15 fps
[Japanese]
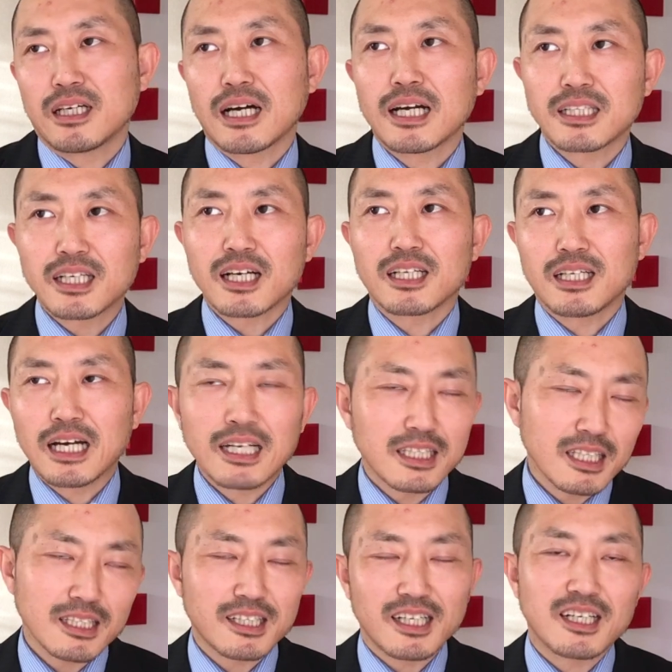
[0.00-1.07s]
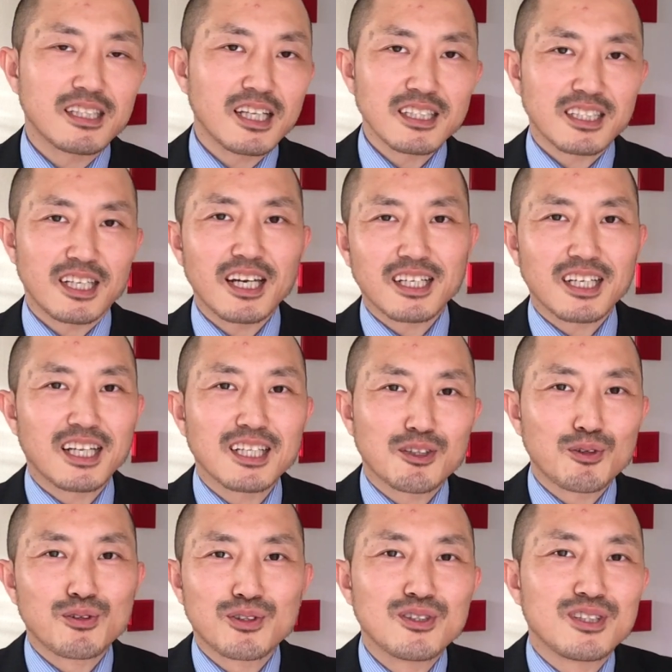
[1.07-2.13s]
相手が相手に蹴られたんじゃないかな
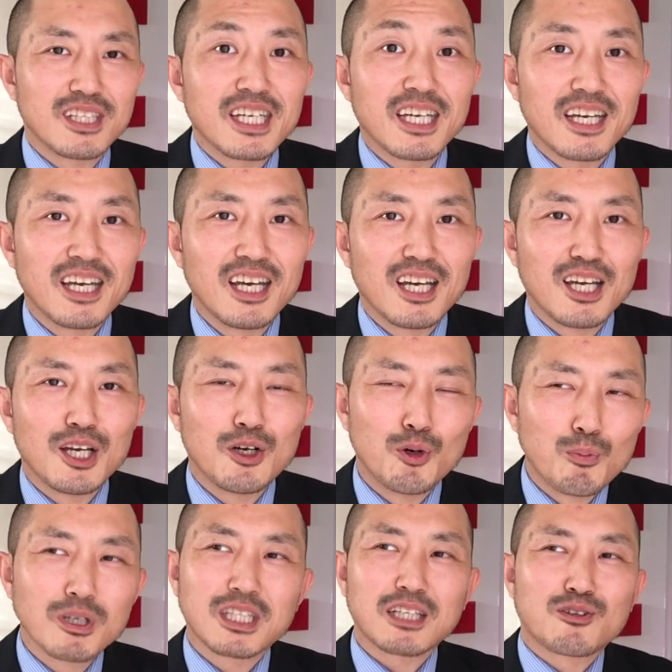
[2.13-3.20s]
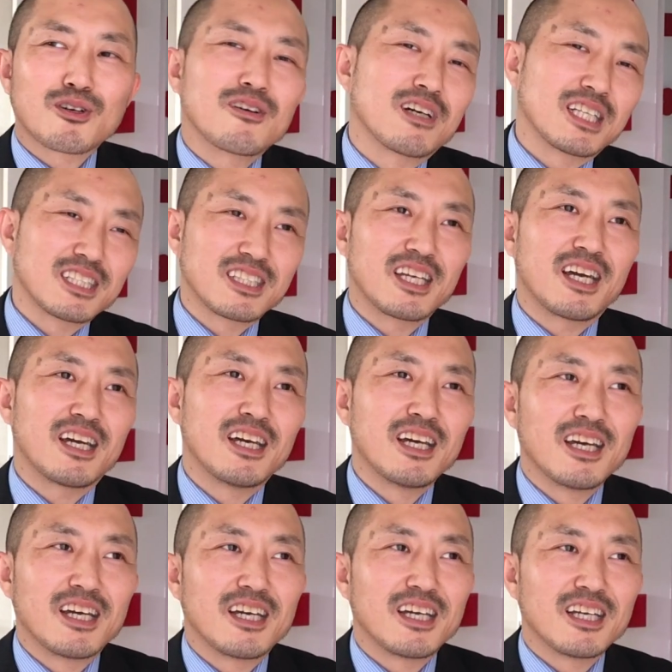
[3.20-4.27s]
というふうに思った時はですね、
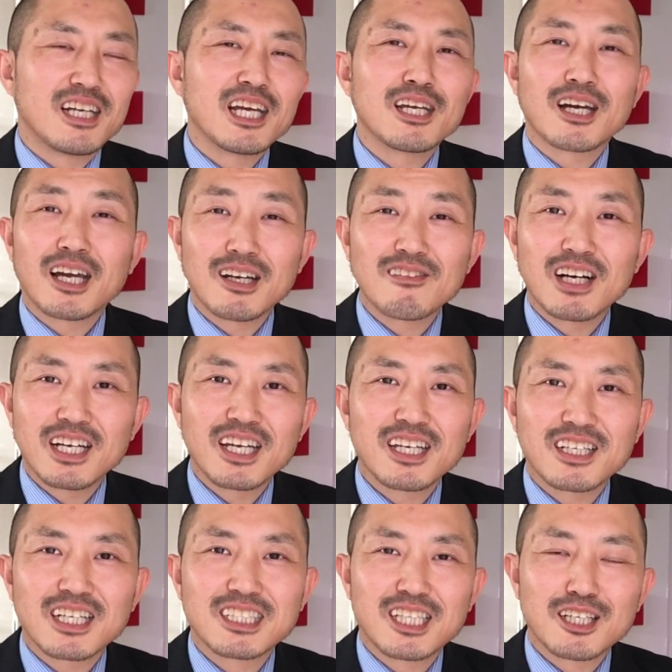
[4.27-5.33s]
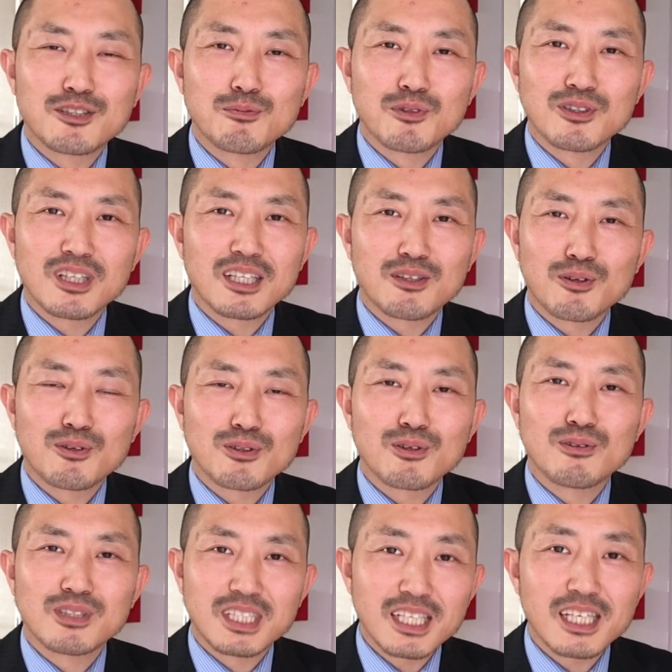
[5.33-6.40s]
恋愛は変化していくものだというこ
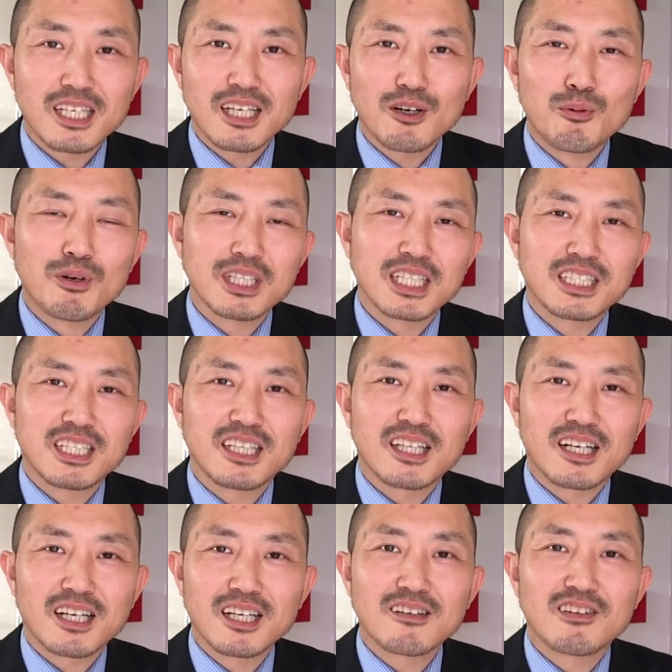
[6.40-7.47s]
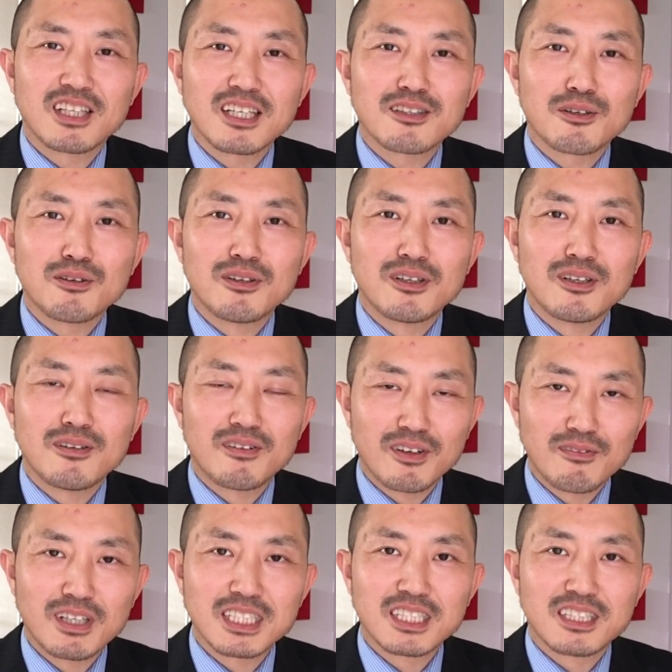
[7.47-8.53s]
とをぜひ思い出していただければなと思
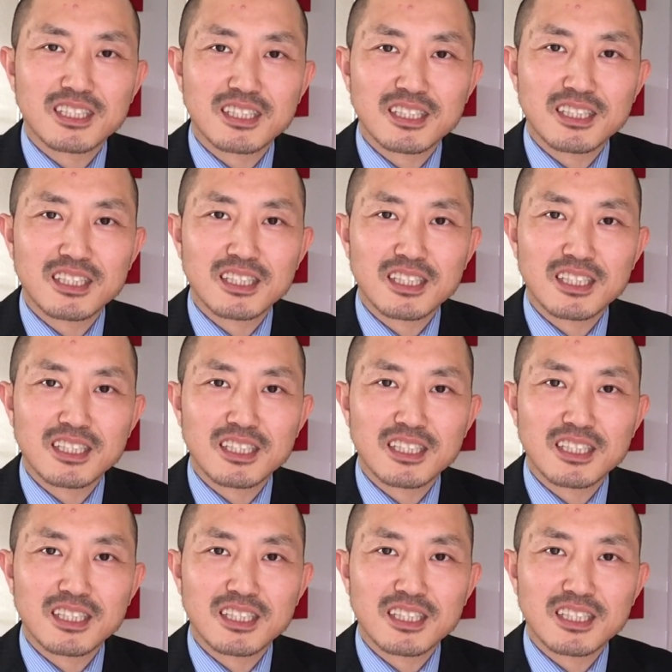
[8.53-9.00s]
います。